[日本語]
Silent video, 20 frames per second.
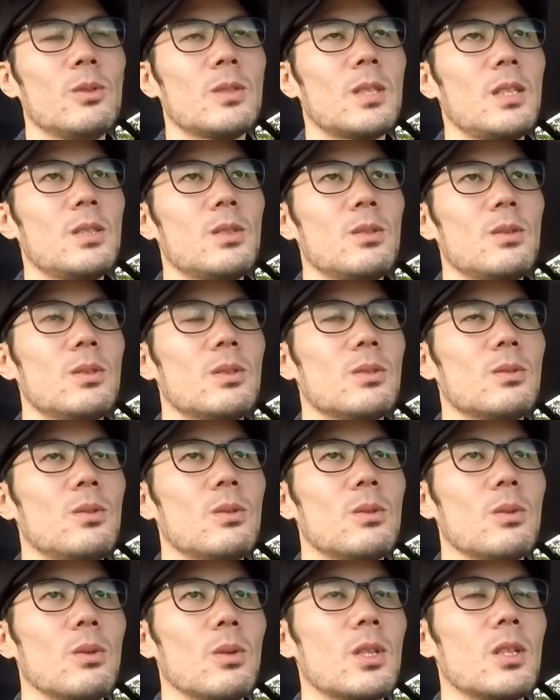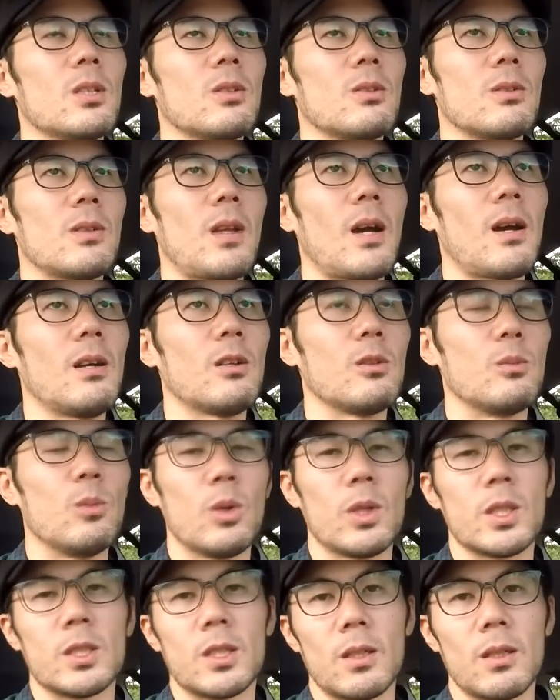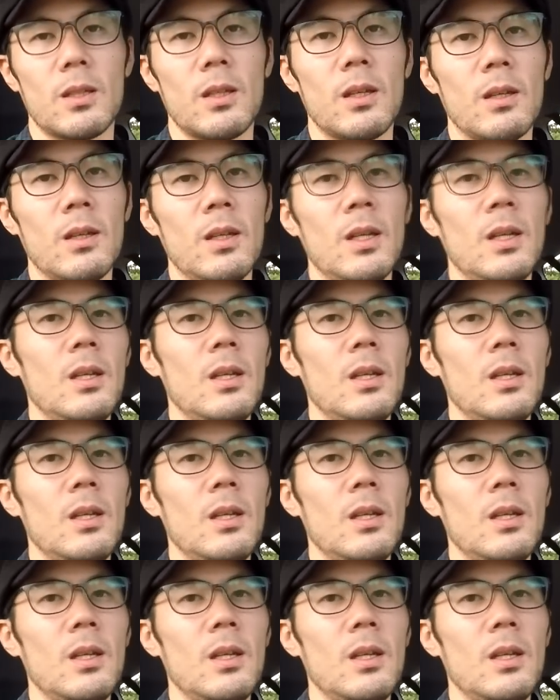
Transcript: を最初にすごく大きく高く設けちゃって、